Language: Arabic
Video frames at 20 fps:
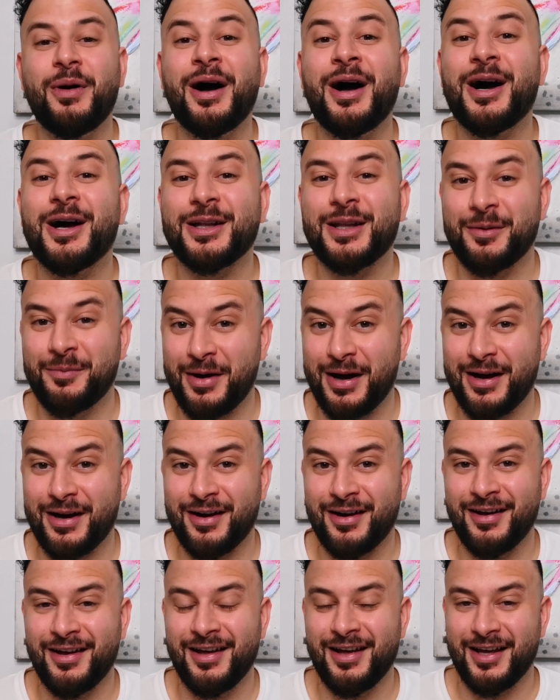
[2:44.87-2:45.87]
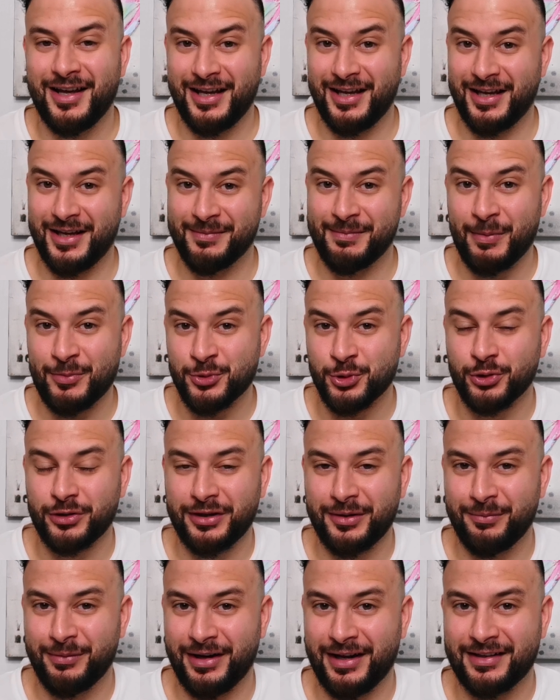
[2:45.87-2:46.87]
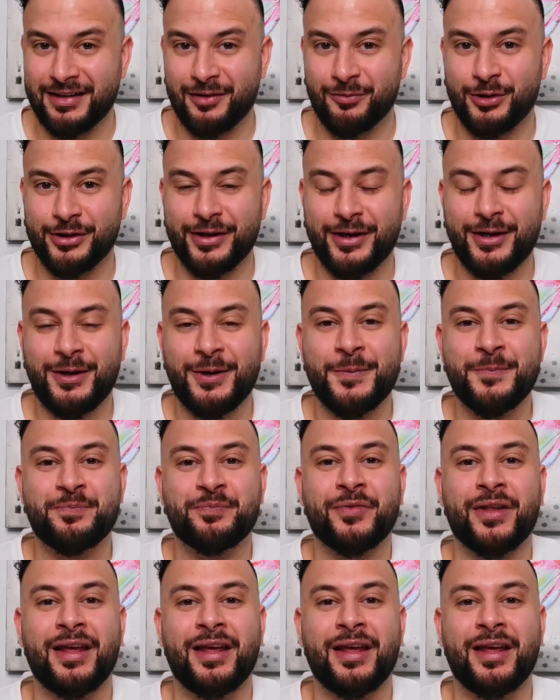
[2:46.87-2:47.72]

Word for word: ومع هذا ما آه، مبسوطين من هذا الوضع